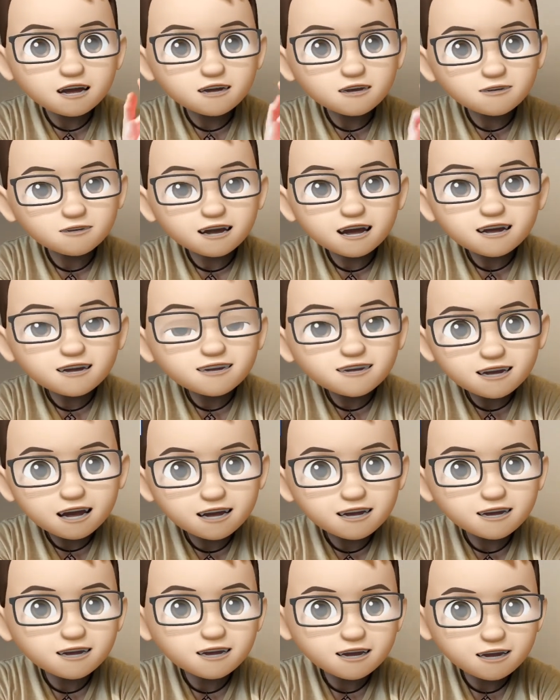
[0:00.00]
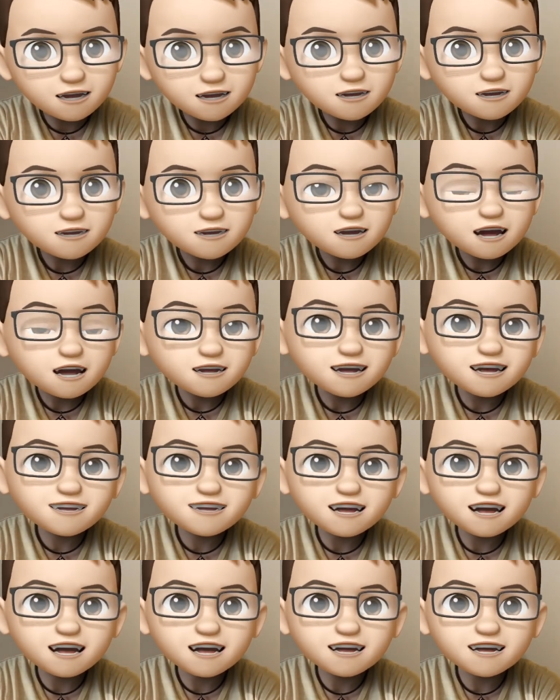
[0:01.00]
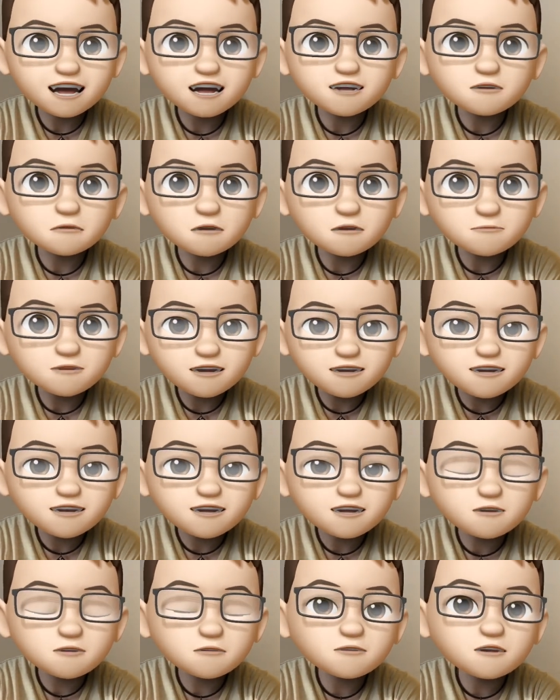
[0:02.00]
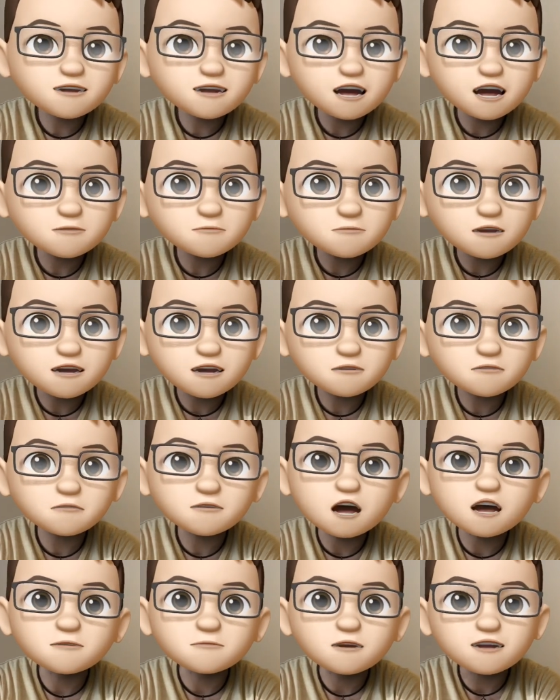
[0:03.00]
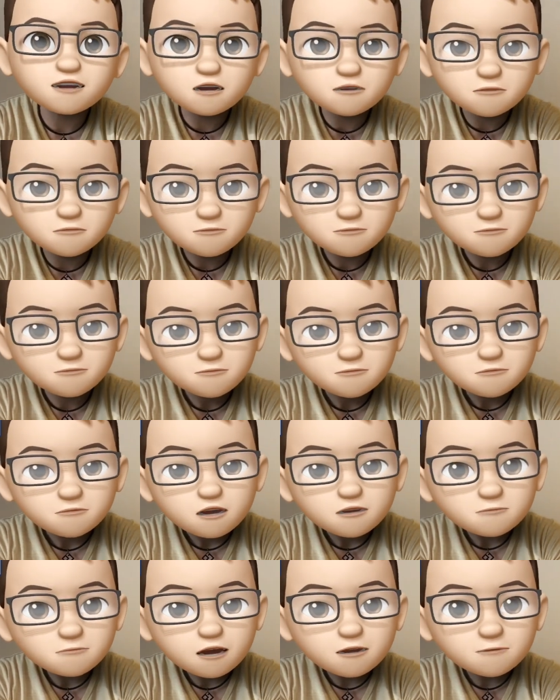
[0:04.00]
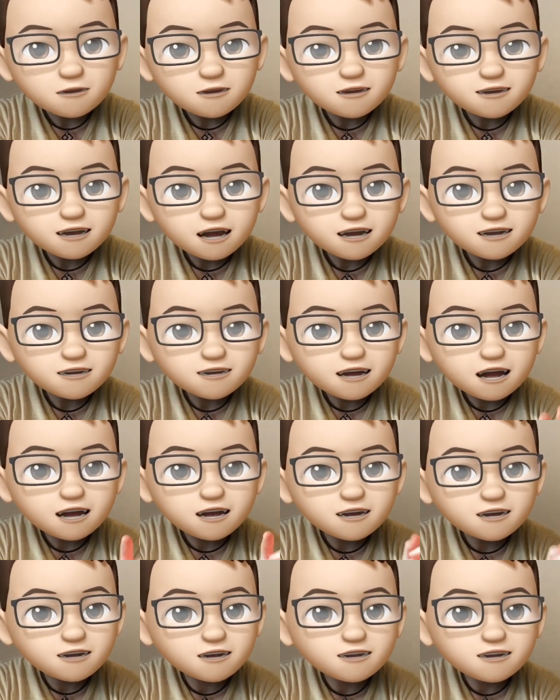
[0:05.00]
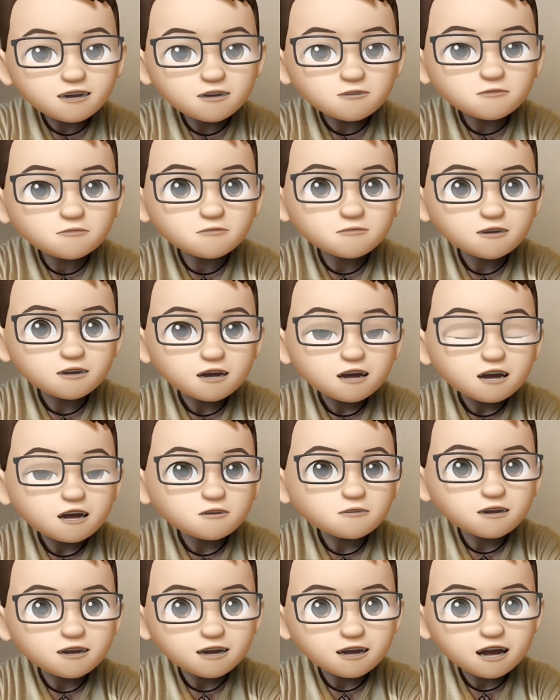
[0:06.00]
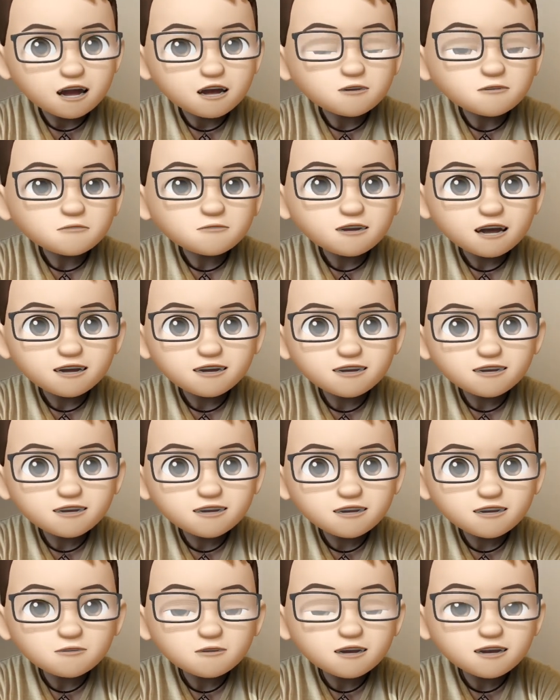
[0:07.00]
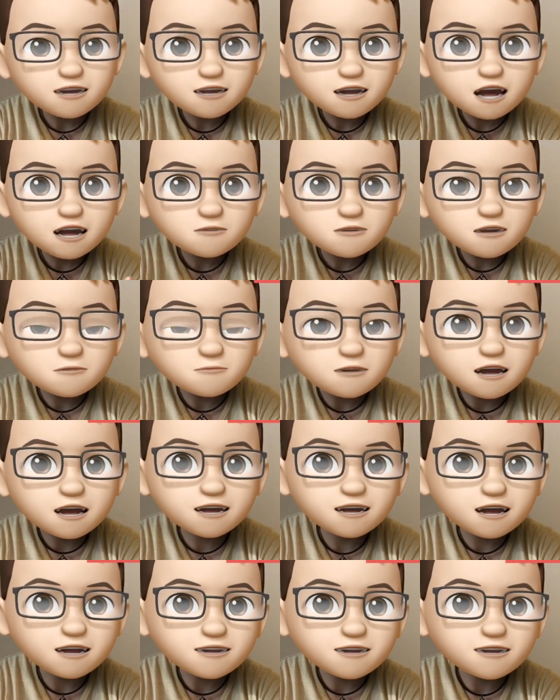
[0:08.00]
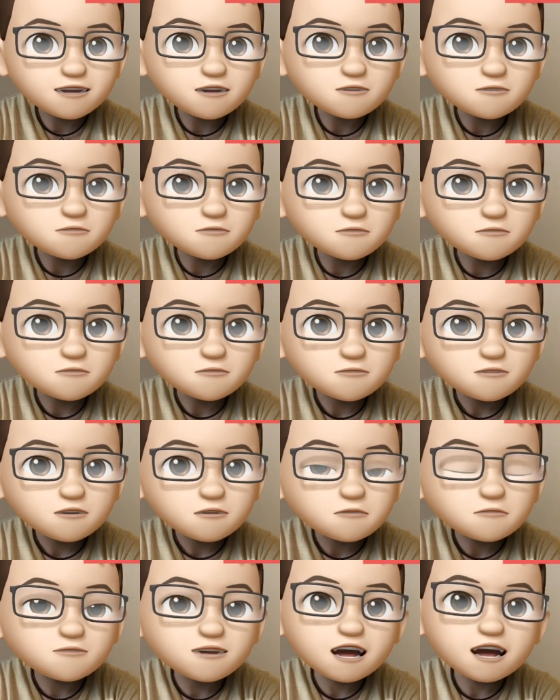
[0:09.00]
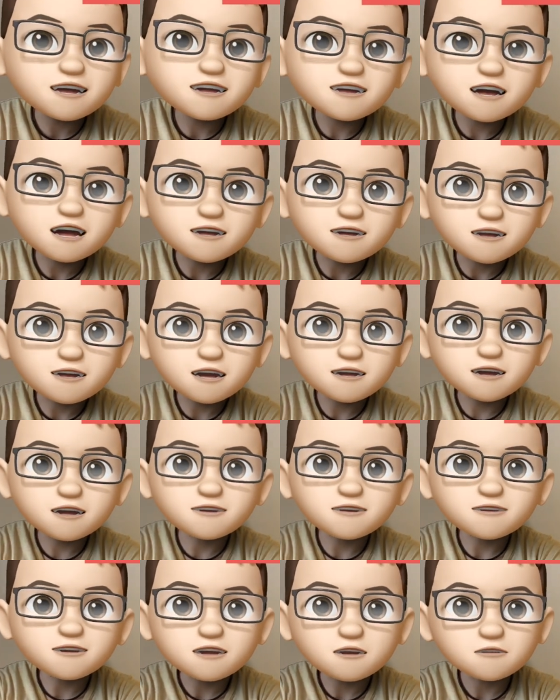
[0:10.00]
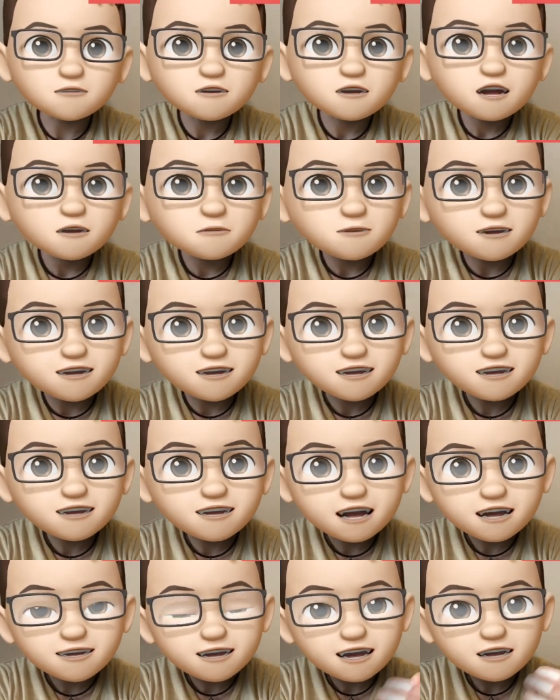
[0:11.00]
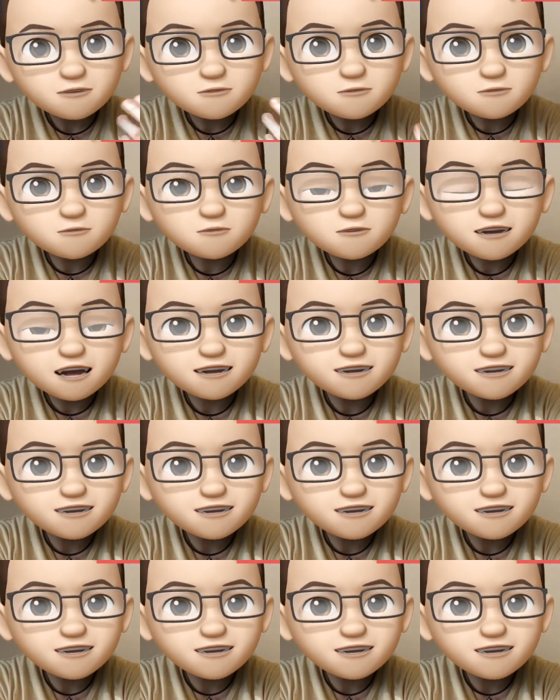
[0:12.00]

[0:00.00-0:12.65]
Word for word: 第3位から話していきたいと思います。これねやっぱりいろいろありましたよ。まず第3位ですけど、これね顔出しをしないのでバレないっていうのを第3位に入れたんですけど、実際ねこう声が